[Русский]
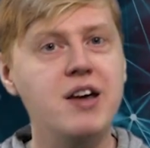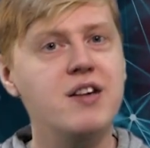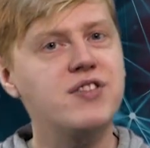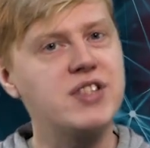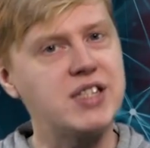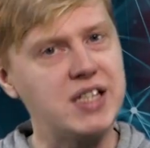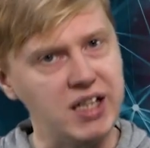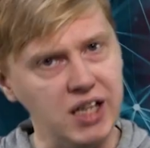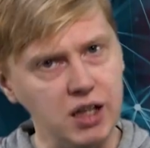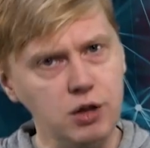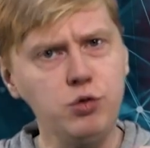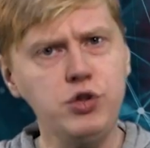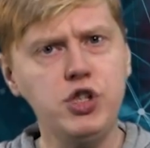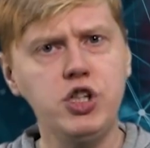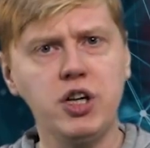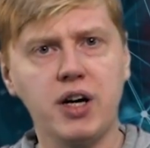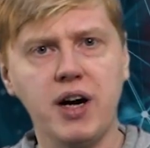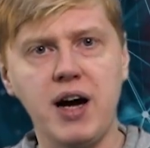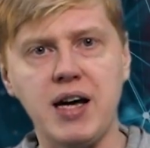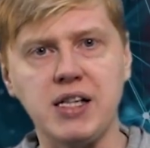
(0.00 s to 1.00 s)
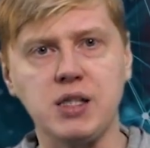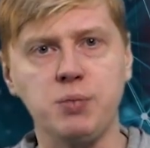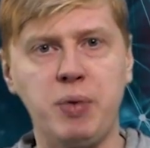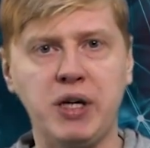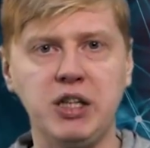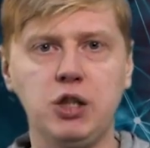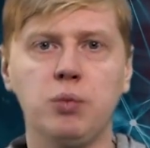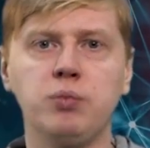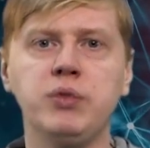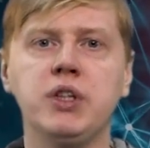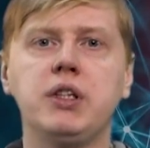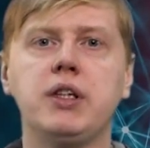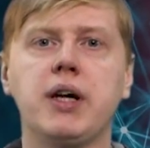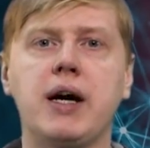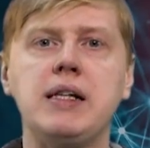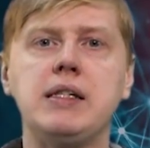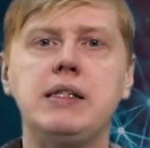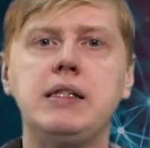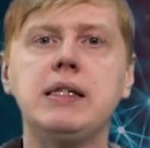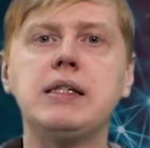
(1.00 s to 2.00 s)
В следующий раз подобный
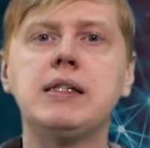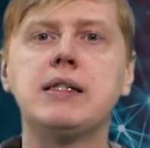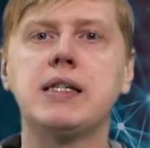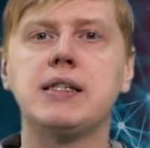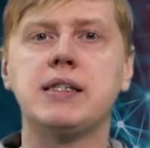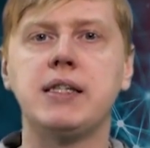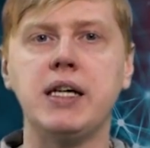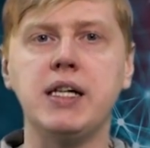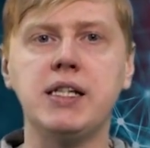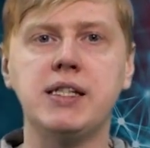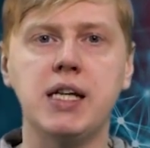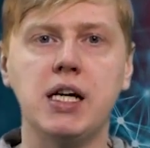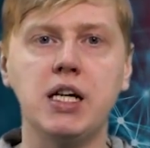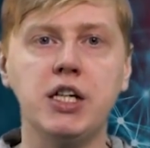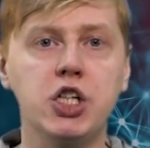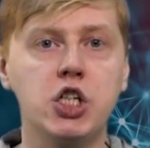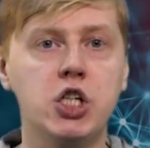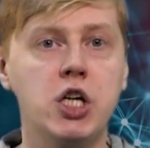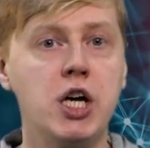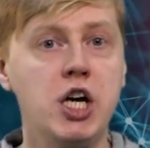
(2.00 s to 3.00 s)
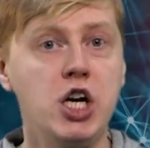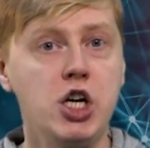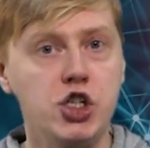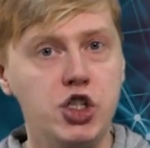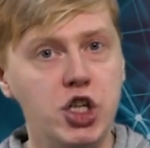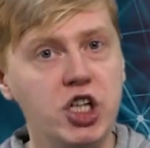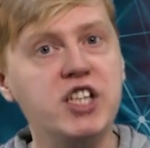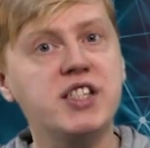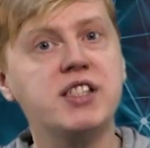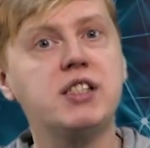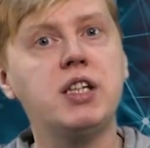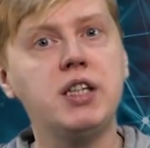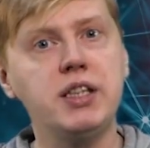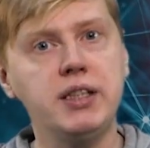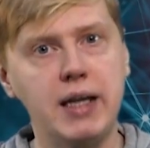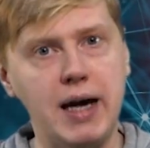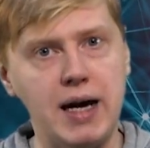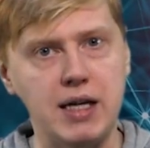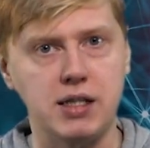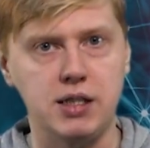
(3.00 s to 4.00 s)
транзит состоится лишь через
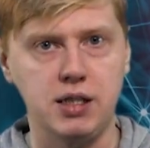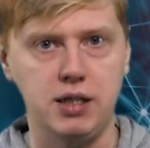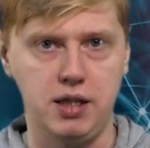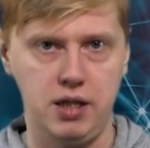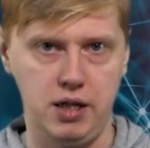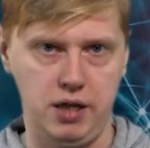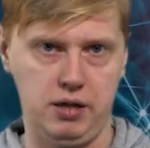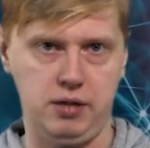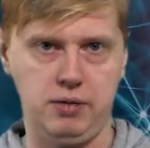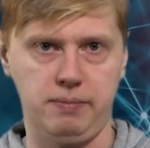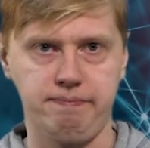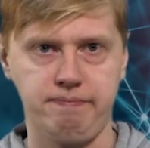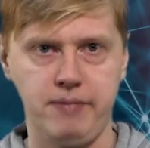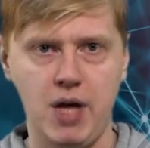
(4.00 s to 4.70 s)
13 лет.